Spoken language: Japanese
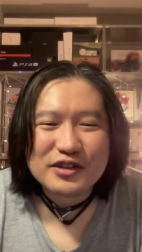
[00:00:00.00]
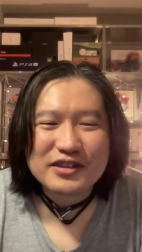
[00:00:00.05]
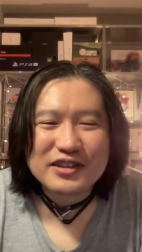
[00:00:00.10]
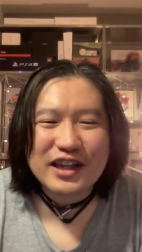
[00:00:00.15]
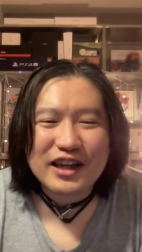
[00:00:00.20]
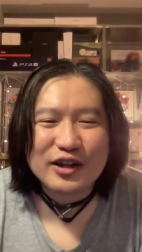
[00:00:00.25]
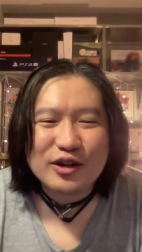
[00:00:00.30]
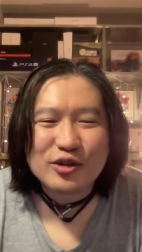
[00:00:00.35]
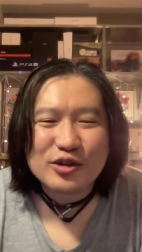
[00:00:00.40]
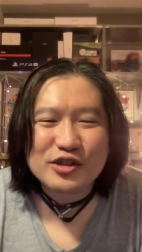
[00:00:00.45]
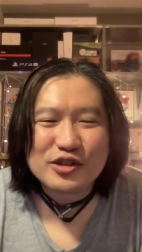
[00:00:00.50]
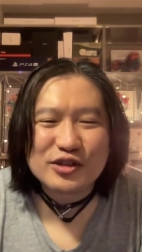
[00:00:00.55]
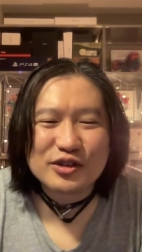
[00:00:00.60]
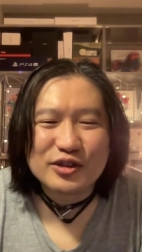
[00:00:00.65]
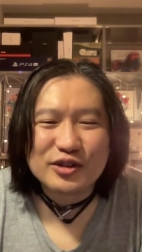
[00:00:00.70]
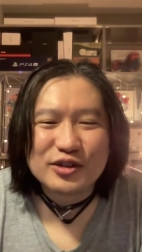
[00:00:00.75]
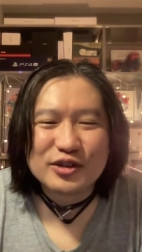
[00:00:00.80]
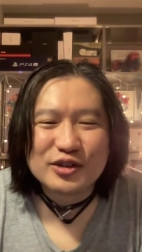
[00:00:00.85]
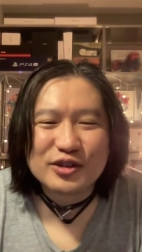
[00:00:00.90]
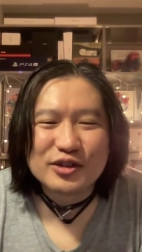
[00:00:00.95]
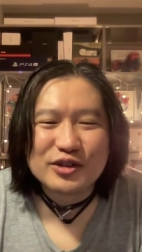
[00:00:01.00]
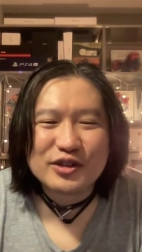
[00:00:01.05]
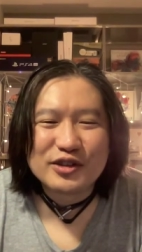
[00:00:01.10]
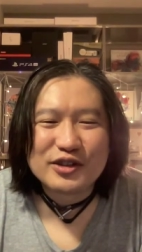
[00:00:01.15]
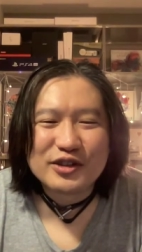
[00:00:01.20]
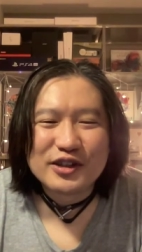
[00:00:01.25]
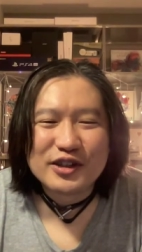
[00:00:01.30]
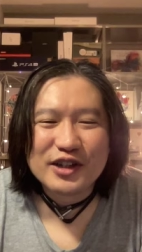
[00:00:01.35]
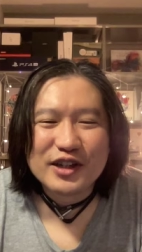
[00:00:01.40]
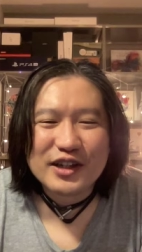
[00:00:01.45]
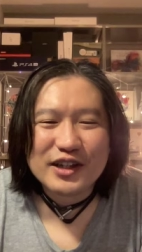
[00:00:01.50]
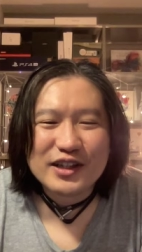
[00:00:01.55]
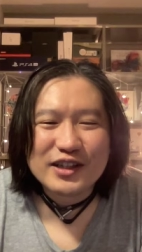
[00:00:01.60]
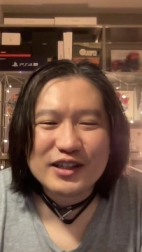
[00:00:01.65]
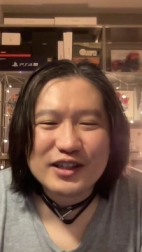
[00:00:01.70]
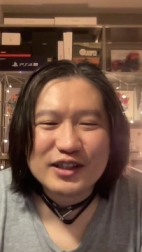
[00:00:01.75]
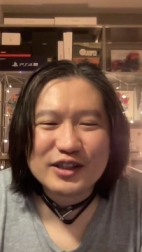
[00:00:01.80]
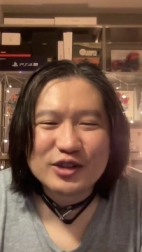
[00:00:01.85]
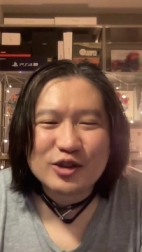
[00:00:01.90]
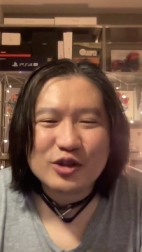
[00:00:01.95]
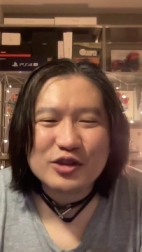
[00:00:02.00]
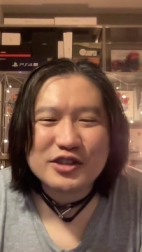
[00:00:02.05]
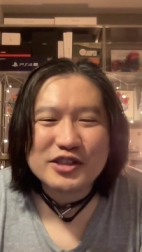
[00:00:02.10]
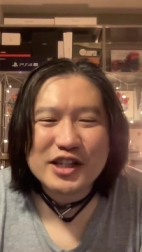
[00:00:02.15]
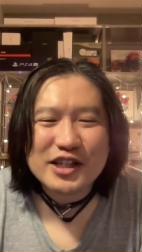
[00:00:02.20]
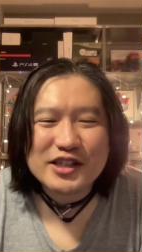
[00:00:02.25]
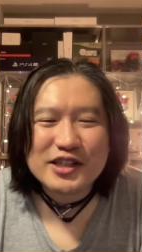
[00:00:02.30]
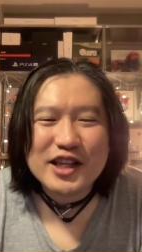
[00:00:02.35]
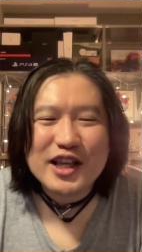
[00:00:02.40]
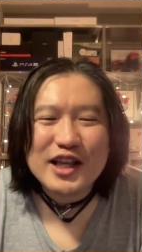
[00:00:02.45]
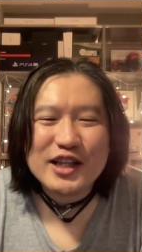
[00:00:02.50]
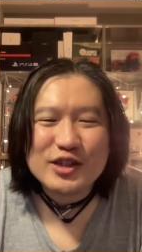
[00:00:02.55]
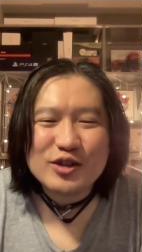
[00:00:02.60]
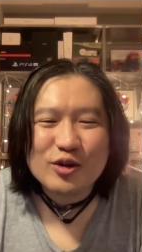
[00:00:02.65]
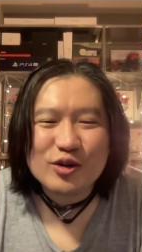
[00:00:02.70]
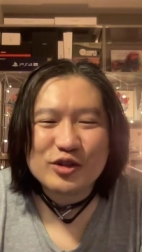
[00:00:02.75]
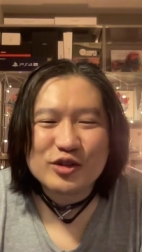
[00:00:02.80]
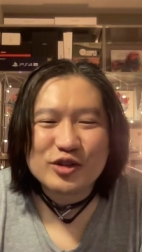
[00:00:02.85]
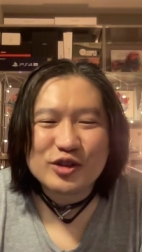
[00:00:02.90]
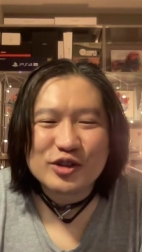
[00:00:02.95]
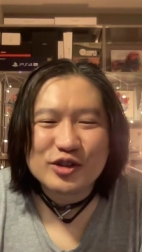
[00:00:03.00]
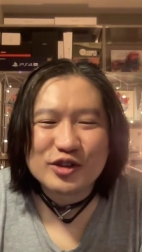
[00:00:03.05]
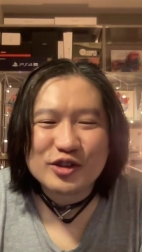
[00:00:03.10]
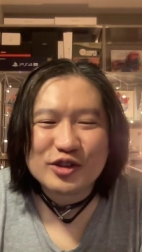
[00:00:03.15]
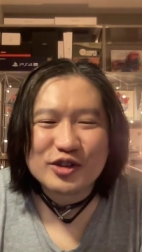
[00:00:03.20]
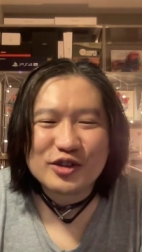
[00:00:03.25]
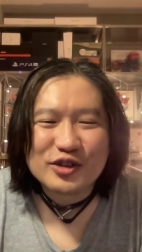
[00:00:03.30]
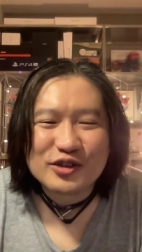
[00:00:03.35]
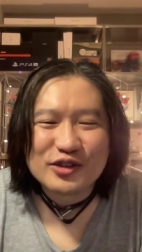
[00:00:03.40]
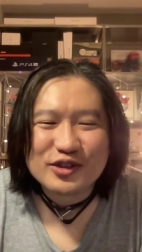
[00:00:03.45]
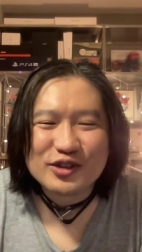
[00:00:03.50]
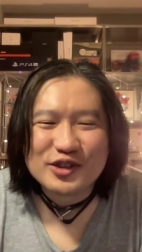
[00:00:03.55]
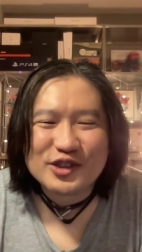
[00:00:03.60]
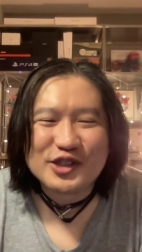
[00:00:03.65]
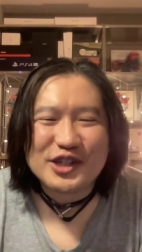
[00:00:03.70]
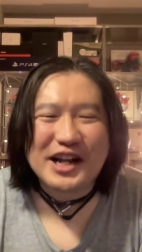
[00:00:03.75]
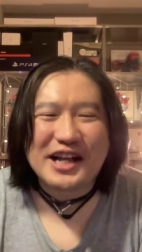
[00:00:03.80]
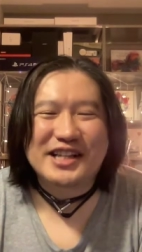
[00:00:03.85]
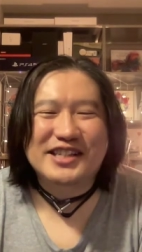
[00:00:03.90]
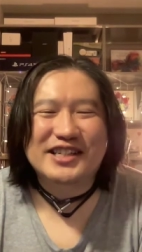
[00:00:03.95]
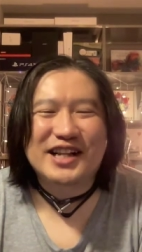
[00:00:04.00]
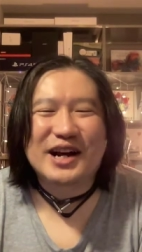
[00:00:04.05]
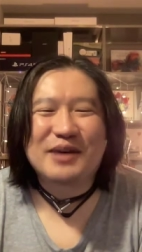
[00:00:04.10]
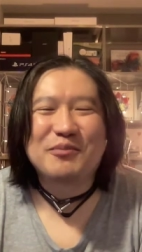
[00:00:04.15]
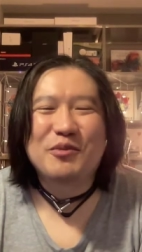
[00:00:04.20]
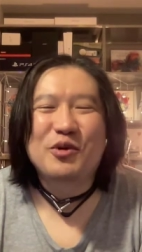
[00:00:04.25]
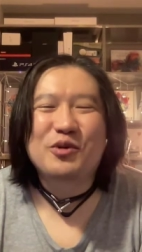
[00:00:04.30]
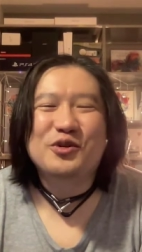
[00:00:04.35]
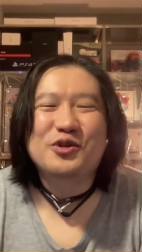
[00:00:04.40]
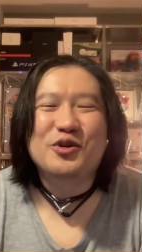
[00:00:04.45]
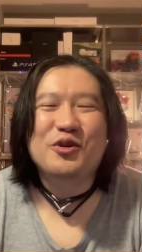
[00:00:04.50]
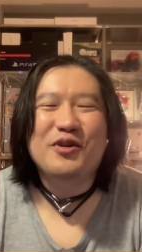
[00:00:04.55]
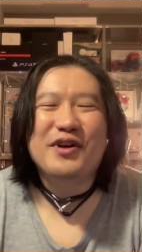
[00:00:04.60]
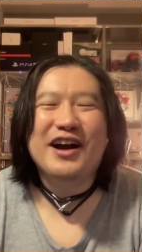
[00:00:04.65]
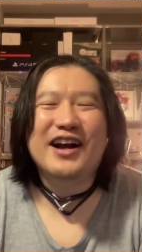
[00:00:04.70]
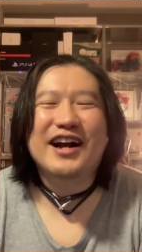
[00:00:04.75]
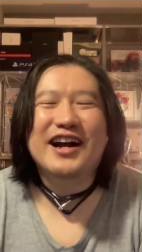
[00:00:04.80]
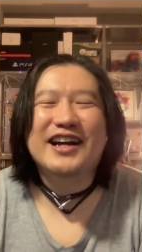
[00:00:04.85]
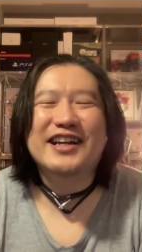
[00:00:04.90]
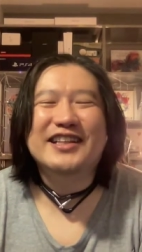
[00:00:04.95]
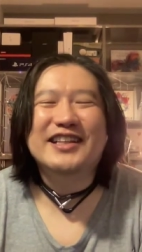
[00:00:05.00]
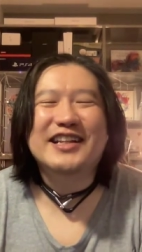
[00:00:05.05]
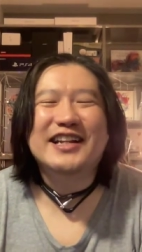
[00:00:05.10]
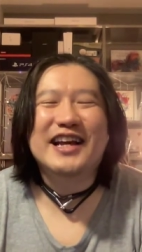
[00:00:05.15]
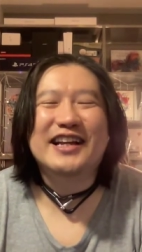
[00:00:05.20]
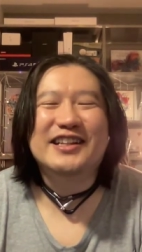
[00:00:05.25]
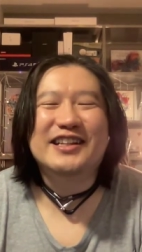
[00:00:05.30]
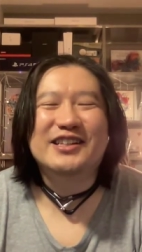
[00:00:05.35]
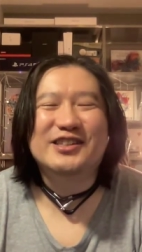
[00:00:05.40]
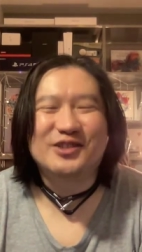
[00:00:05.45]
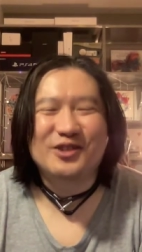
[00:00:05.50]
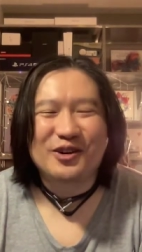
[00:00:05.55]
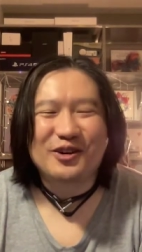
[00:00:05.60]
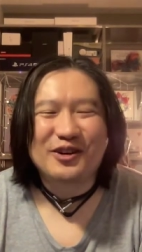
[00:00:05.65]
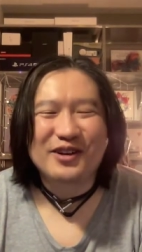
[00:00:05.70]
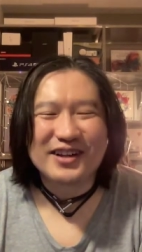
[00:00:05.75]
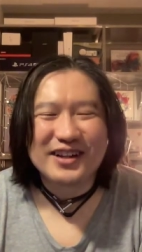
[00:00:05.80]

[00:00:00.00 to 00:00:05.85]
楽しくそして成長するぐらいしか目標掲げてないんですよ